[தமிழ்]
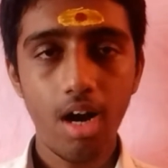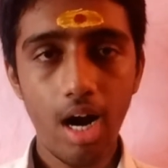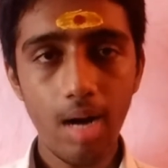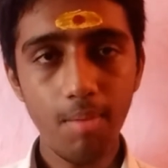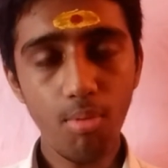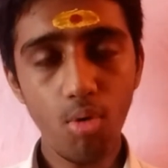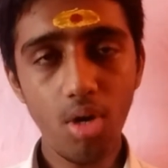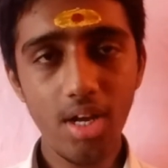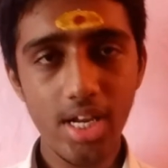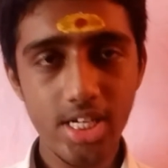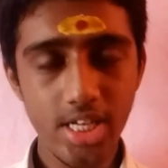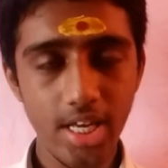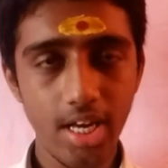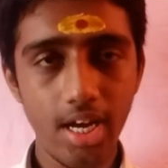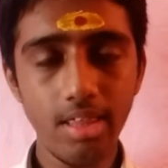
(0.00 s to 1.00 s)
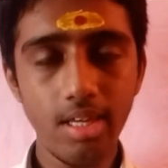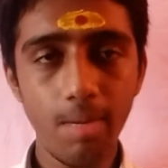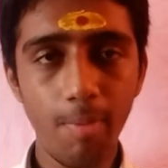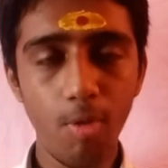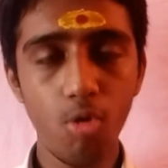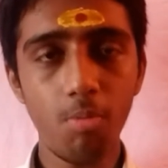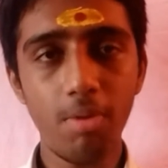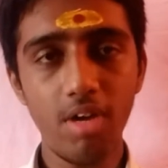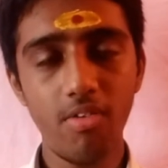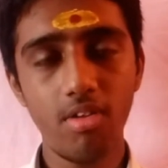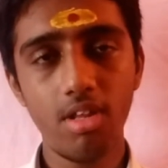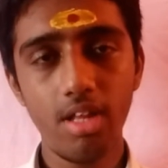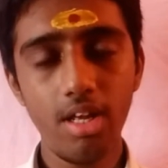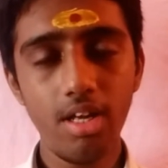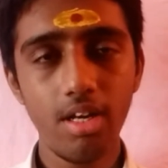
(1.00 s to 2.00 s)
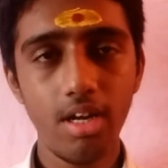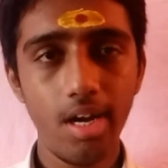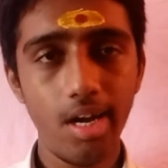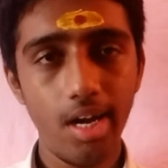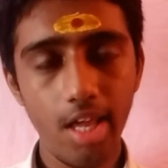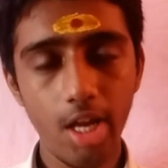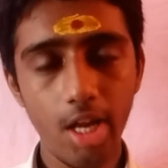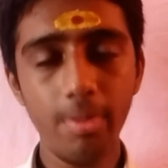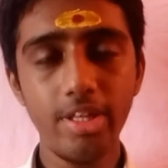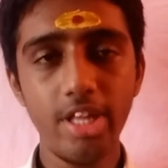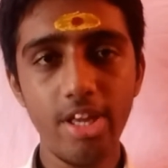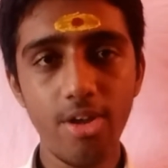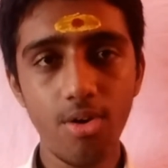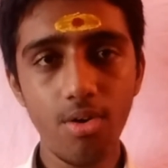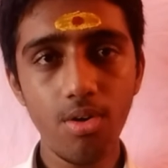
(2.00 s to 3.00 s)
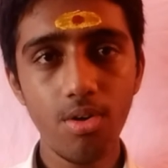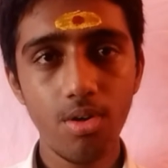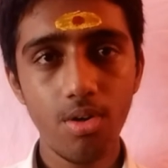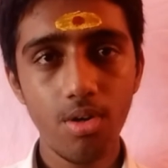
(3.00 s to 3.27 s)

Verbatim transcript: அன்புள்ள ரஜினிகாந்த் அப்படின்னு ஒரு படம் வந்தது எல்லாருக்குமே தெரியும்